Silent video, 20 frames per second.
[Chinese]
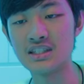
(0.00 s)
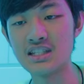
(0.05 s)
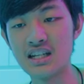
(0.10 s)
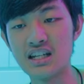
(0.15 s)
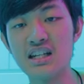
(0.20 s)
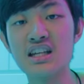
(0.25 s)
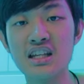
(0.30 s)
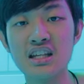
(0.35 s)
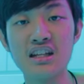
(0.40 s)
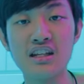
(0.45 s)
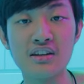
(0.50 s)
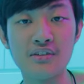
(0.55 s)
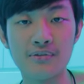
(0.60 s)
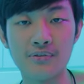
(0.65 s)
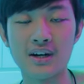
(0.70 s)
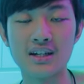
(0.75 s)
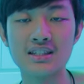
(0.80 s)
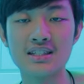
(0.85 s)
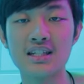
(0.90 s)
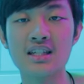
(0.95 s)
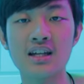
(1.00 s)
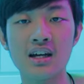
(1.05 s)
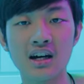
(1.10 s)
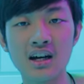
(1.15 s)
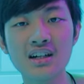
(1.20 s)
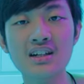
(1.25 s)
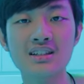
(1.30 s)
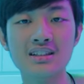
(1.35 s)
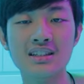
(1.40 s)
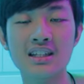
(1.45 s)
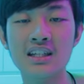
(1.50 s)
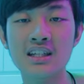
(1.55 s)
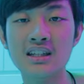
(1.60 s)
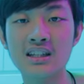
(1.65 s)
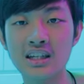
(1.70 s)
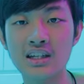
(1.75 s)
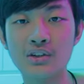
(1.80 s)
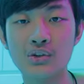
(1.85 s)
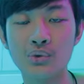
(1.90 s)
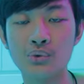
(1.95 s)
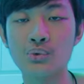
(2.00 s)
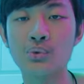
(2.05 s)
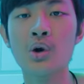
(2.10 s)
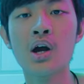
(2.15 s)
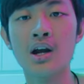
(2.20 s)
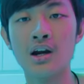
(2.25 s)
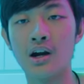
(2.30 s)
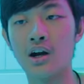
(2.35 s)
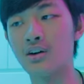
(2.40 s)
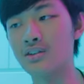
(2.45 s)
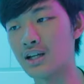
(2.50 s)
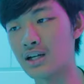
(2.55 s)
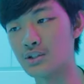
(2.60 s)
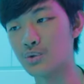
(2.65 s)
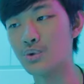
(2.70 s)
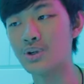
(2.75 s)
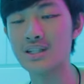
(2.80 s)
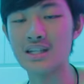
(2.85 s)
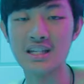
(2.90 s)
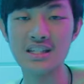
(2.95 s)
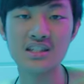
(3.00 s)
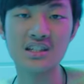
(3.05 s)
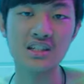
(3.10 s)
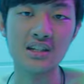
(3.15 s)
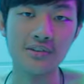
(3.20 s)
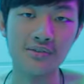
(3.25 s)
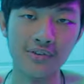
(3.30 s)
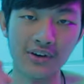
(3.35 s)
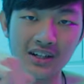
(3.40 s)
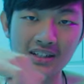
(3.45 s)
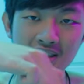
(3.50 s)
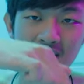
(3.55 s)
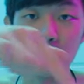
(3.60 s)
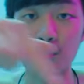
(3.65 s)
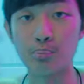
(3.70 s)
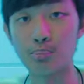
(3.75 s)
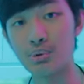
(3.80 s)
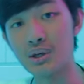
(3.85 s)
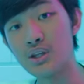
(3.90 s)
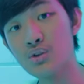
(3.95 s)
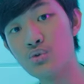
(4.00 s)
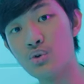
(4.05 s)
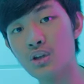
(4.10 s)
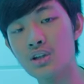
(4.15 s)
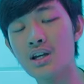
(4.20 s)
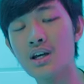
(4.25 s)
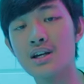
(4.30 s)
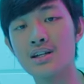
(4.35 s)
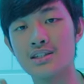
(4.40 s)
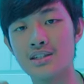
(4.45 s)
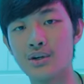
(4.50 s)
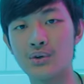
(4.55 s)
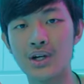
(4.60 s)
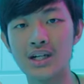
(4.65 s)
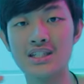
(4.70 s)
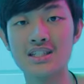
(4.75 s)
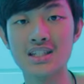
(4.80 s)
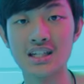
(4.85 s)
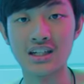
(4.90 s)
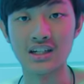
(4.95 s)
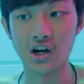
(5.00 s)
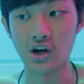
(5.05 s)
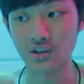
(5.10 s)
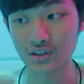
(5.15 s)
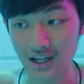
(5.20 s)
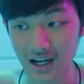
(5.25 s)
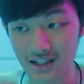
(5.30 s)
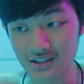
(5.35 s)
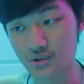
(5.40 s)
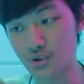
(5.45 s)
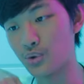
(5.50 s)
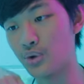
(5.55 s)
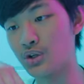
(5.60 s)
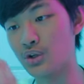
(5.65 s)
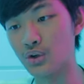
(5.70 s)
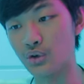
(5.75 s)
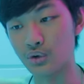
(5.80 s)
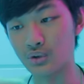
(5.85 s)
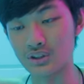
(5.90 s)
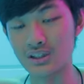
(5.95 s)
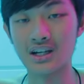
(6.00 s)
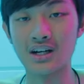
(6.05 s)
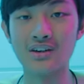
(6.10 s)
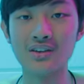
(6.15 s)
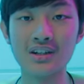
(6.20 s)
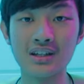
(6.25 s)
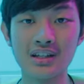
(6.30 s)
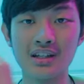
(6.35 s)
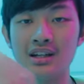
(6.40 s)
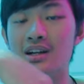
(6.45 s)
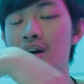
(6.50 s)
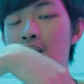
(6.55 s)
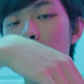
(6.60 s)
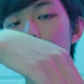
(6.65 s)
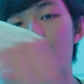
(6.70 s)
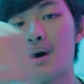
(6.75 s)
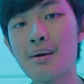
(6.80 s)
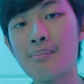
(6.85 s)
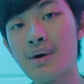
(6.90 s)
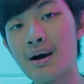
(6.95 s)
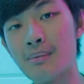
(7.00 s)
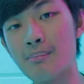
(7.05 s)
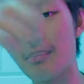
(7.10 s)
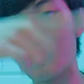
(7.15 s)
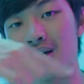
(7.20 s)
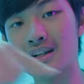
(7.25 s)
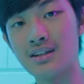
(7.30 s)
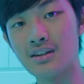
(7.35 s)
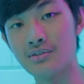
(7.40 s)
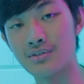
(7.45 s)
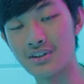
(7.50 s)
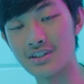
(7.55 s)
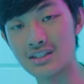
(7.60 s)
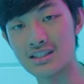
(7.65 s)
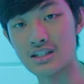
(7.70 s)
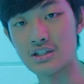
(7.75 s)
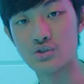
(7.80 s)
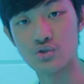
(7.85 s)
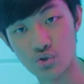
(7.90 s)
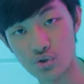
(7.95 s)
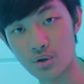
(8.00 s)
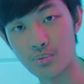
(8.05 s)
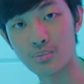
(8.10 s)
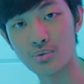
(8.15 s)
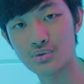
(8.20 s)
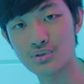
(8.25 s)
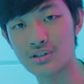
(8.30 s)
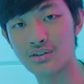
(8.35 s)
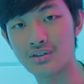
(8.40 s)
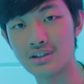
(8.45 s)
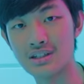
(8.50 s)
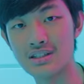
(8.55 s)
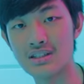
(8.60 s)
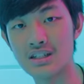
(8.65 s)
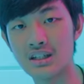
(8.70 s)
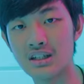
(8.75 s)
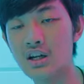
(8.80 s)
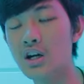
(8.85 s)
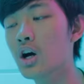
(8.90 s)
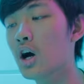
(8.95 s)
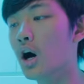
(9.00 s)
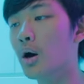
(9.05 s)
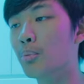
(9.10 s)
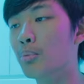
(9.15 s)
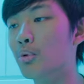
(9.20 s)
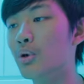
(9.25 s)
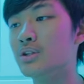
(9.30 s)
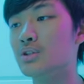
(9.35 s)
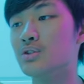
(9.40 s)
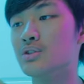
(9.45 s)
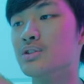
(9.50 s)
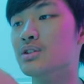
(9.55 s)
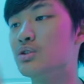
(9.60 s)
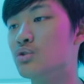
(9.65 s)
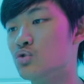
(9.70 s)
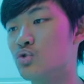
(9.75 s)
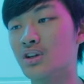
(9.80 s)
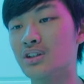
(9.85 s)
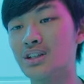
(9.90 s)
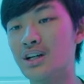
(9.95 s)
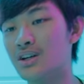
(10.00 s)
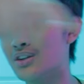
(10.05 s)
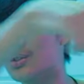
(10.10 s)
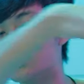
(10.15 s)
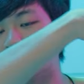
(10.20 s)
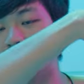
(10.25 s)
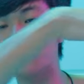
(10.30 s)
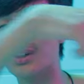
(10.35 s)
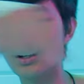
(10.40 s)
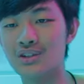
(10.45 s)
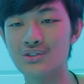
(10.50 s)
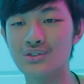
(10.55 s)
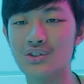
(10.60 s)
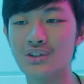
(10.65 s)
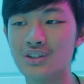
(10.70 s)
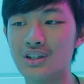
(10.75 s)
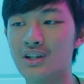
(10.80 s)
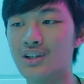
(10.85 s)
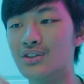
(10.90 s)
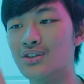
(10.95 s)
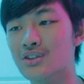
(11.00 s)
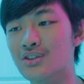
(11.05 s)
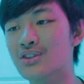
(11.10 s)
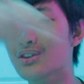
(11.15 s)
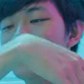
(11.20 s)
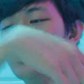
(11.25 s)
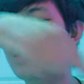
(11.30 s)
建立你房间的二 D 地图，然后它就会沿着你房间的边缘扫干净，然后它就会有条理的慢慢把你的房间全部扫干净，而不会就是撞到撞到撞到，有